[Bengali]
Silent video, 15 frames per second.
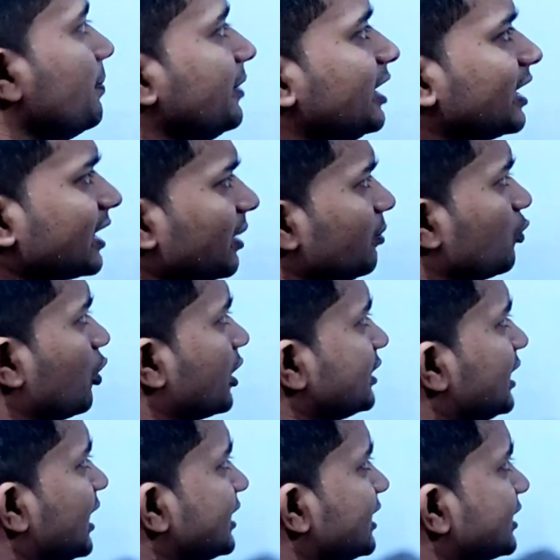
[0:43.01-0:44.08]
মিডল টার্ম করে
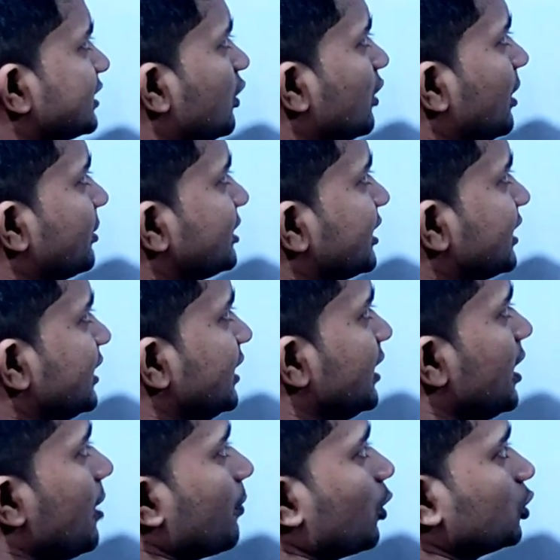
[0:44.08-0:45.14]
দেখা যাক তাহলে আমাদের কি
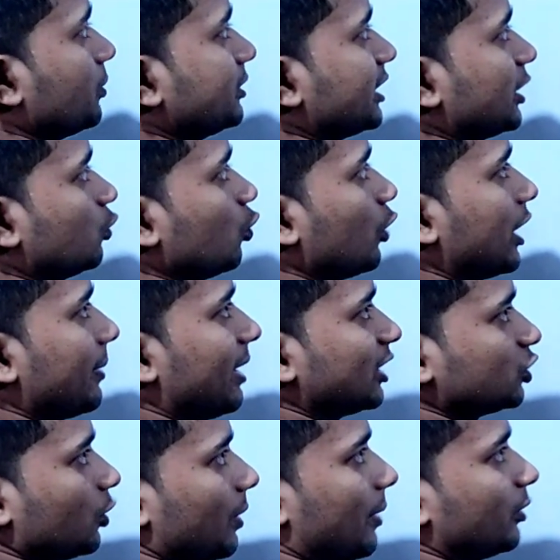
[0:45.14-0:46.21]
প্রথম থেকে টুকে
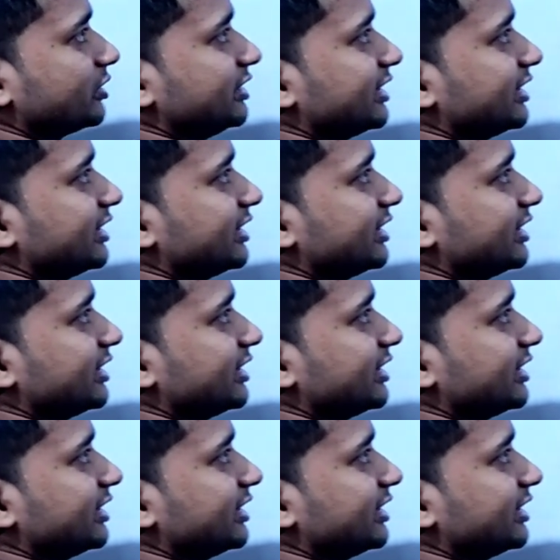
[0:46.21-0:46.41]
ভাঙতে হবে এবং